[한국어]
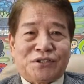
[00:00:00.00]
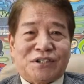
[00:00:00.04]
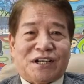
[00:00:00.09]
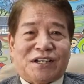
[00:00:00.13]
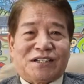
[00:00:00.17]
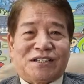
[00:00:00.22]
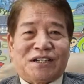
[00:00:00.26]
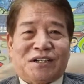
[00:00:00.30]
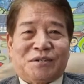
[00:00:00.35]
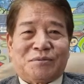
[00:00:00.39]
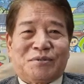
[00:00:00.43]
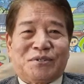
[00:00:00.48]

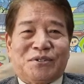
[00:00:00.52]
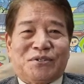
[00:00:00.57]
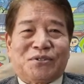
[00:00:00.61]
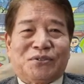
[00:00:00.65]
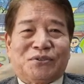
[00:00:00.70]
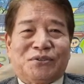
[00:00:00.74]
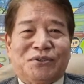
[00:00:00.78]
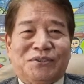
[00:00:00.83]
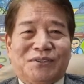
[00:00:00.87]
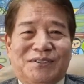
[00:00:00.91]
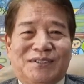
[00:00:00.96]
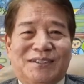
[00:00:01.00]
사장없이
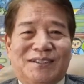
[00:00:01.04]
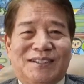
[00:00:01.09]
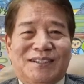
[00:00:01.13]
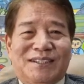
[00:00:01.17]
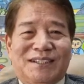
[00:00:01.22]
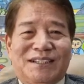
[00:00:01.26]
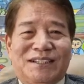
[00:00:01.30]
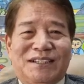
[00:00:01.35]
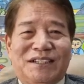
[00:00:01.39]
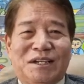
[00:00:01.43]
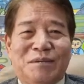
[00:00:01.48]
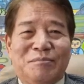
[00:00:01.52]
좋은
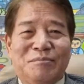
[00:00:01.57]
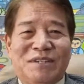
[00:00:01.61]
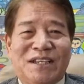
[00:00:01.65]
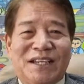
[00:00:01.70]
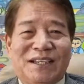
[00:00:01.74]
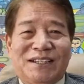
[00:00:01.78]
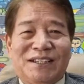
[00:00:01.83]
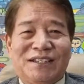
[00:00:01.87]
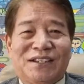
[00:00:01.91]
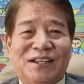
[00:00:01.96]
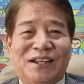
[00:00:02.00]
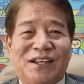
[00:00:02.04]

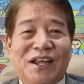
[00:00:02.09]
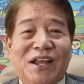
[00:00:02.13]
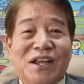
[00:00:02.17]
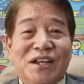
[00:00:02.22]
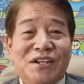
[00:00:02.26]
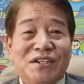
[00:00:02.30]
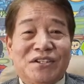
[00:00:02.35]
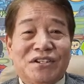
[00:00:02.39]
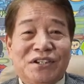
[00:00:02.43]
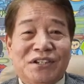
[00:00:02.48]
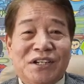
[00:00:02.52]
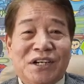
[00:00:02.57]
그림쟁이
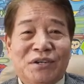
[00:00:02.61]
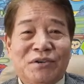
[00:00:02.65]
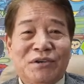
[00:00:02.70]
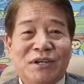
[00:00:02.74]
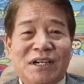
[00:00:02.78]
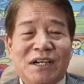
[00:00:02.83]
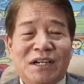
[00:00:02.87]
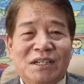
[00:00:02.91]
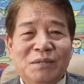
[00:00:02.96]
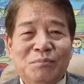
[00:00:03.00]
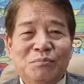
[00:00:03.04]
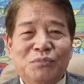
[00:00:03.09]

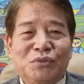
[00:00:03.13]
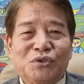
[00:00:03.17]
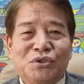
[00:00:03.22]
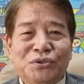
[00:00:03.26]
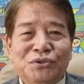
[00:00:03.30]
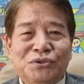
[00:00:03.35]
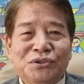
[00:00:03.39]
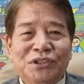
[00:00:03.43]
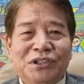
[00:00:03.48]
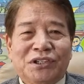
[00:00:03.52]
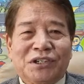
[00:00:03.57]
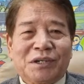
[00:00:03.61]
서양화가
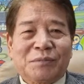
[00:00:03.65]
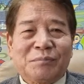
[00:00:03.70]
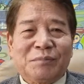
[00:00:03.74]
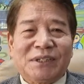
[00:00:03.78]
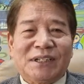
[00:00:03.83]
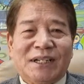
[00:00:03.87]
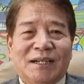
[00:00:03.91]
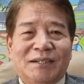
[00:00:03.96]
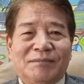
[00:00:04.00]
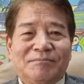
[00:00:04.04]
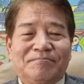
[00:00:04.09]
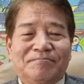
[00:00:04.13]

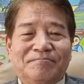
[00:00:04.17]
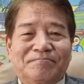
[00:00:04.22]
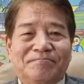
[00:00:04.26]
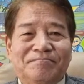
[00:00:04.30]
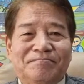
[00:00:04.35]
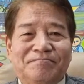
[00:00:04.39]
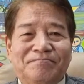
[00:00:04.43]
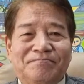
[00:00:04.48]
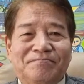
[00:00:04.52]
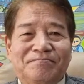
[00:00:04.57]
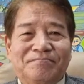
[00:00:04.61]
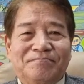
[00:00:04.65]
김수영입니다.
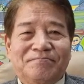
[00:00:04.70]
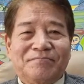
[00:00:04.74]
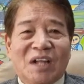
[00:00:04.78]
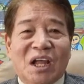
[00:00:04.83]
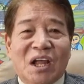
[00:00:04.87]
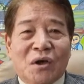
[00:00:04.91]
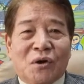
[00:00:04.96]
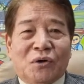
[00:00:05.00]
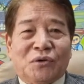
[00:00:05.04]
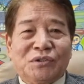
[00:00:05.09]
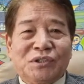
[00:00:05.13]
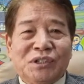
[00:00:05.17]

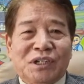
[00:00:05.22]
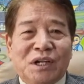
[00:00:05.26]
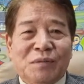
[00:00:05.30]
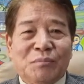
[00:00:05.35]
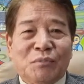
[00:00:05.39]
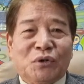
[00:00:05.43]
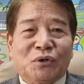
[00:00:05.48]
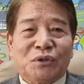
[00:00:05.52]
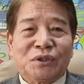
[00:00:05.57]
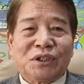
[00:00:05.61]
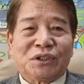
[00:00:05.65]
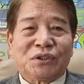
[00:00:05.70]
오늘의
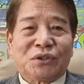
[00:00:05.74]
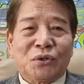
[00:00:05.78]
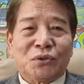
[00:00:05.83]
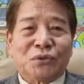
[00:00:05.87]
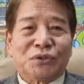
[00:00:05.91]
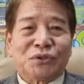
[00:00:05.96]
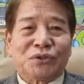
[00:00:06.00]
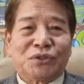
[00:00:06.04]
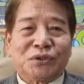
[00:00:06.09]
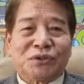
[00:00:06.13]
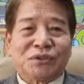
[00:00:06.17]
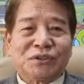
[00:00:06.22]
모닝
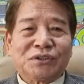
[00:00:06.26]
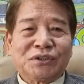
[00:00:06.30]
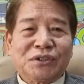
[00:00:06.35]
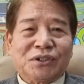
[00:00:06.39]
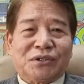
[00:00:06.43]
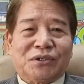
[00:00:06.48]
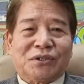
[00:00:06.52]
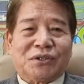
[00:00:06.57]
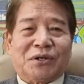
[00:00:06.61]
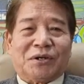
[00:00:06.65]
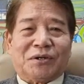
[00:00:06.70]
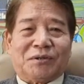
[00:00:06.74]
토크쇼는요.